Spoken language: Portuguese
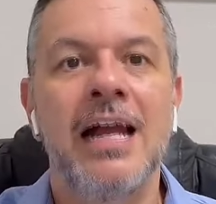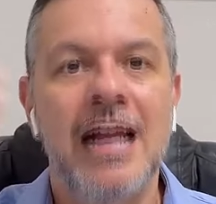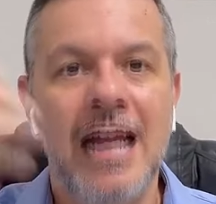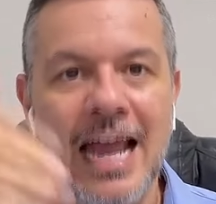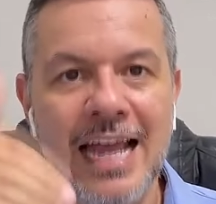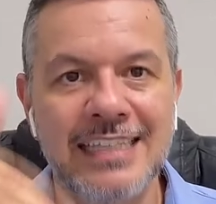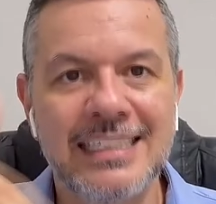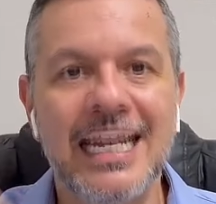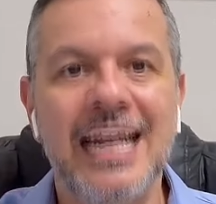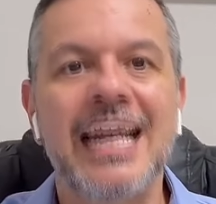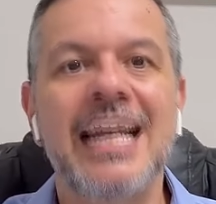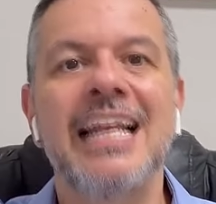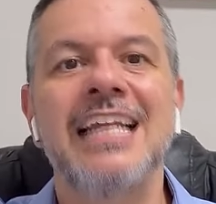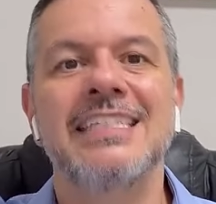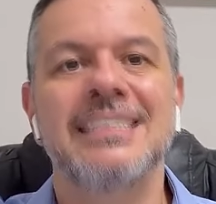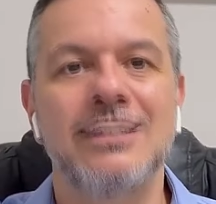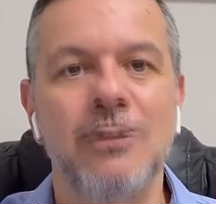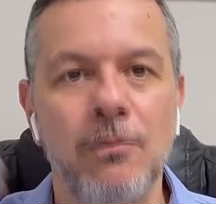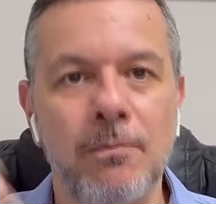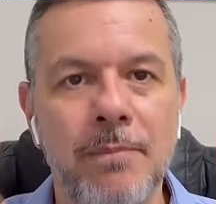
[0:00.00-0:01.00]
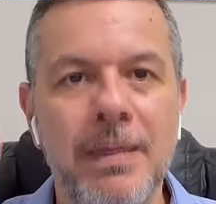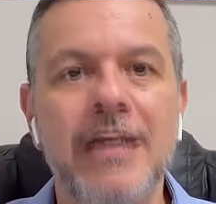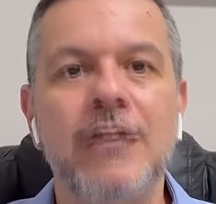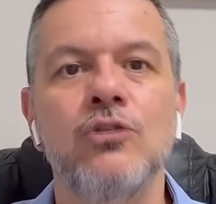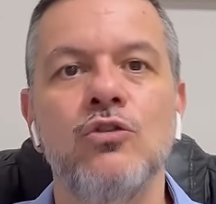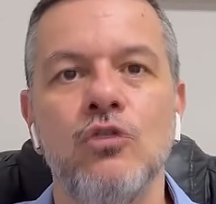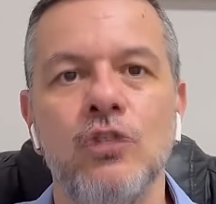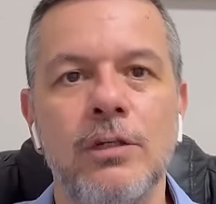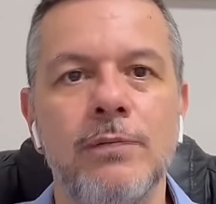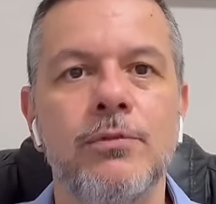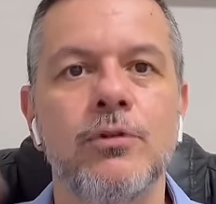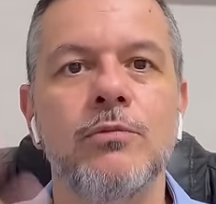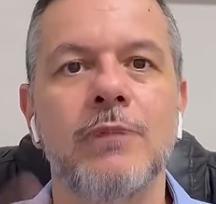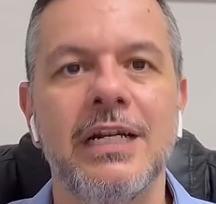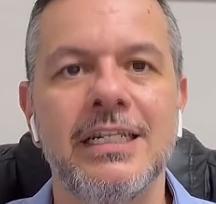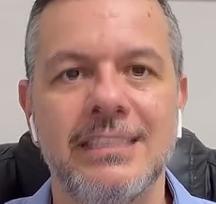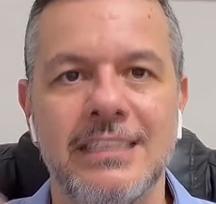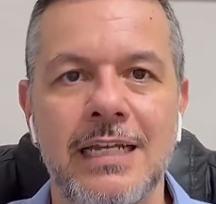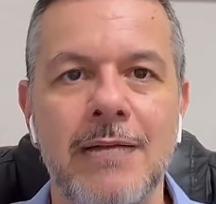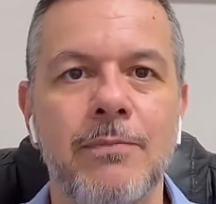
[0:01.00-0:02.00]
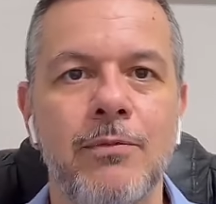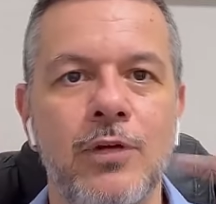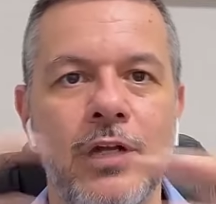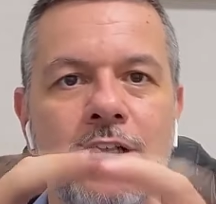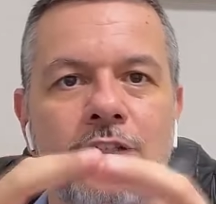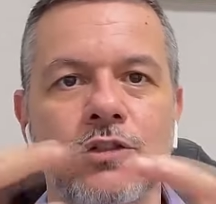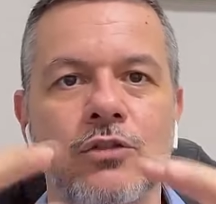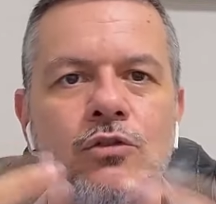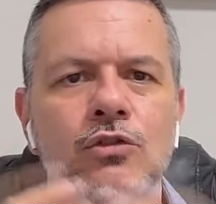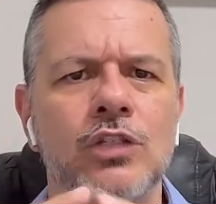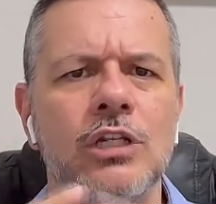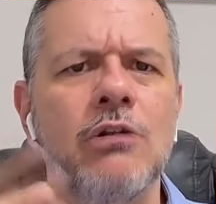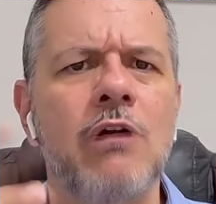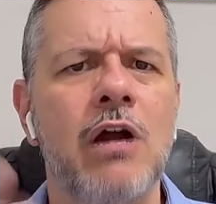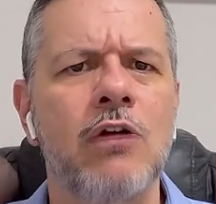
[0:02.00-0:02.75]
essa relação perdure por mais tempo e eles consigam.